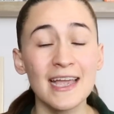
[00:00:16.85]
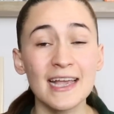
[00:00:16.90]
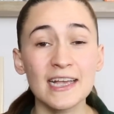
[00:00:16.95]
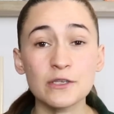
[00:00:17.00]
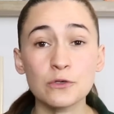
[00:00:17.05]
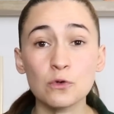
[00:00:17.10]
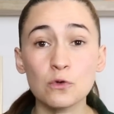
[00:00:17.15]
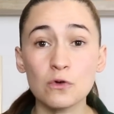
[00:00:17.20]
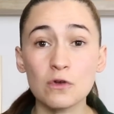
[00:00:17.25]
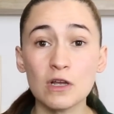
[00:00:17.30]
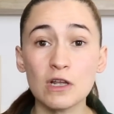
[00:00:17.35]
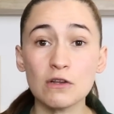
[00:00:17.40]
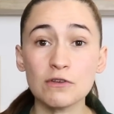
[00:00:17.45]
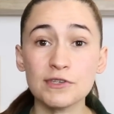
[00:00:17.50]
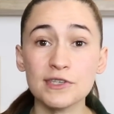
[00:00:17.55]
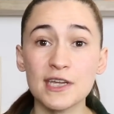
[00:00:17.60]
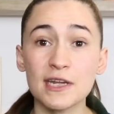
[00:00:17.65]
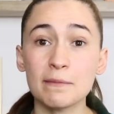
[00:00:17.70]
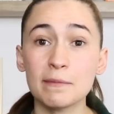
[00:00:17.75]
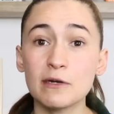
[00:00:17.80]
es uno de
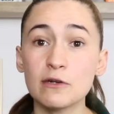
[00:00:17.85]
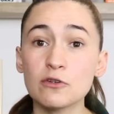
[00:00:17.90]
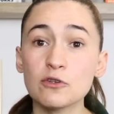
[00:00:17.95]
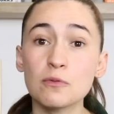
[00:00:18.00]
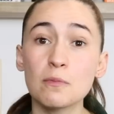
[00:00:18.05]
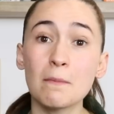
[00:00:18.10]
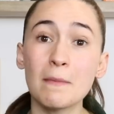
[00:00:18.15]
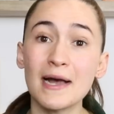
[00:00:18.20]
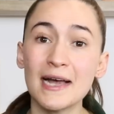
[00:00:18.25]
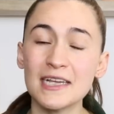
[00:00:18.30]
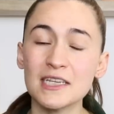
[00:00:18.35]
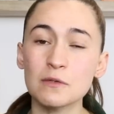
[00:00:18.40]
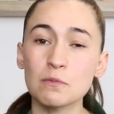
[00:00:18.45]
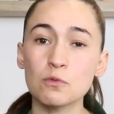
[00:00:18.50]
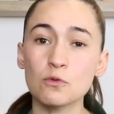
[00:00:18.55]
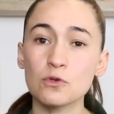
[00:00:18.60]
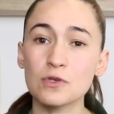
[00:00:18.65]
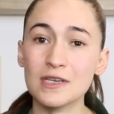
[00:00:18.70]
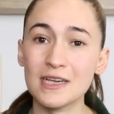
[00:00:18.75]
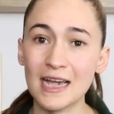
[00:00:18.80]
los términos más
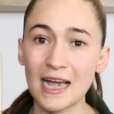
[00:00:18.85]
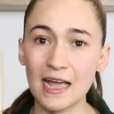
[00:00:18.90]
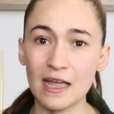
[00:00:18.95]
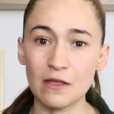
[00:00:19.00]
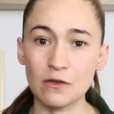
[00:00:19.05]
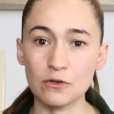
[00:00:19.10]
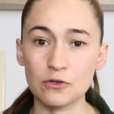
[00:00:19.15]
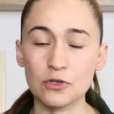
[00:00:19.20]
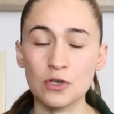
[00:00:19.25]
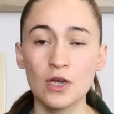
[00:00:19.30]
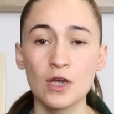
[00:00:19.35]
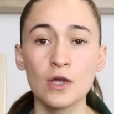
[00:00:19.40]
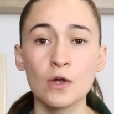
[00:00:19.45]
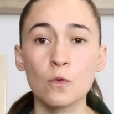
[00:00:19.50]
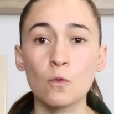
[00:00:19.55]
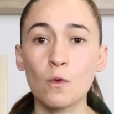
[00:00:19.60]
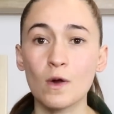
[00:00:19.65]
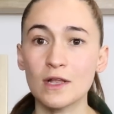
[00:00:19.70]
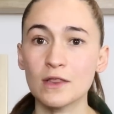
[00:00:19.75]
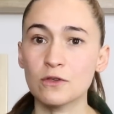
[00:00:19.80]
buscados
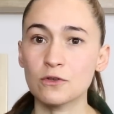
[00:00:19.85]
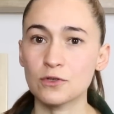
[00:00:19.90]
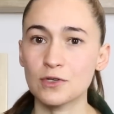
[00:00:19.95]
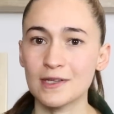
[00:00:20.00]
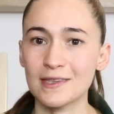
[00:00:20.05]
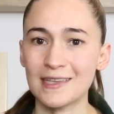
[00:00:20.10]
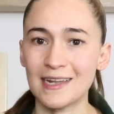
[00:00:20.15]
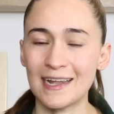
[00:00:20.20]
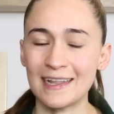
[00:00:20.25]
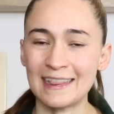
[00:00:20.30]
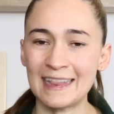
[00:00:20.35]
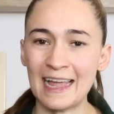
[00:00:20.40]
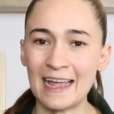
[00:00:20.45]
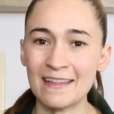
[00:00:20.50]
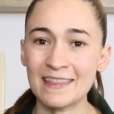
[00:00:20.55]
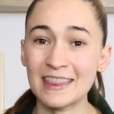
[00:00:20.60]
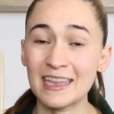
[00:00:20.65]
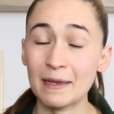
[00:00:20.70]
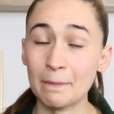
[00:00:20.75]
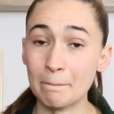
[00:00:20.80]
cuando se
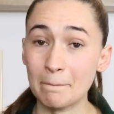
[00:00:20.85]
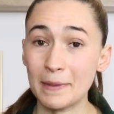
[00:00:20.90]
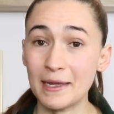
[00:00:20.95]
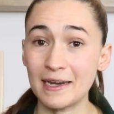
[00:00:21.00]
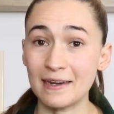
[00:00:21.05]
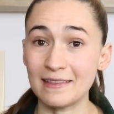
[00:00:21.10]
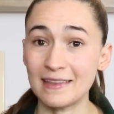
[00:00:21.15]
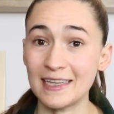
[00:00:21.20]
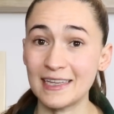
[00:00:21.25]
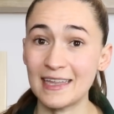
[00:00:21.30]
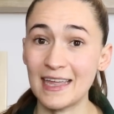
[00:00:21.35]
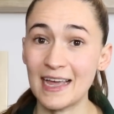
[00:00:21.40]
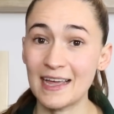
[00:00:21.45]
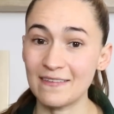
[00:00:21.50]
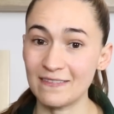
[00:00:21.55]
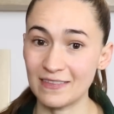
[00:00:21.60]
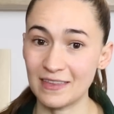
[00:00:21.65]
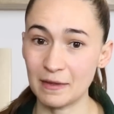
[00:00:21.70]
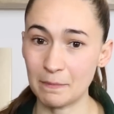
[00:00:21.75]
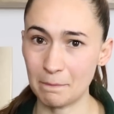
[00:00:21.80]
trata de
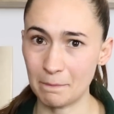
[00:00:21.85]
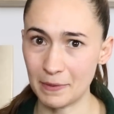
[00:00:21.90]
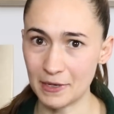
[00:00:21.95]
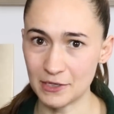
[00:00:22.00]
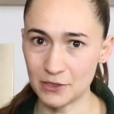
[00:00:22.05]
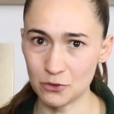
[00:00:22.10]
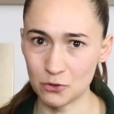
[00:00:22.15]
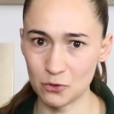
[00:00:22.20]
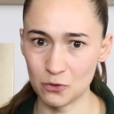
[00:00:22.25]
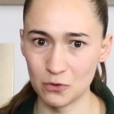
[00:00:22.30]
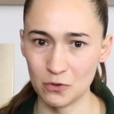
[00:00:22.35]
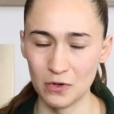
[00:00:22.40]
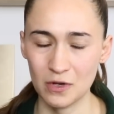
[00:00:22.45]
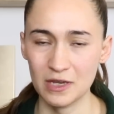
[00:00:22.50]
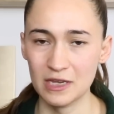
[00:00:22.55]
pérdida de peso.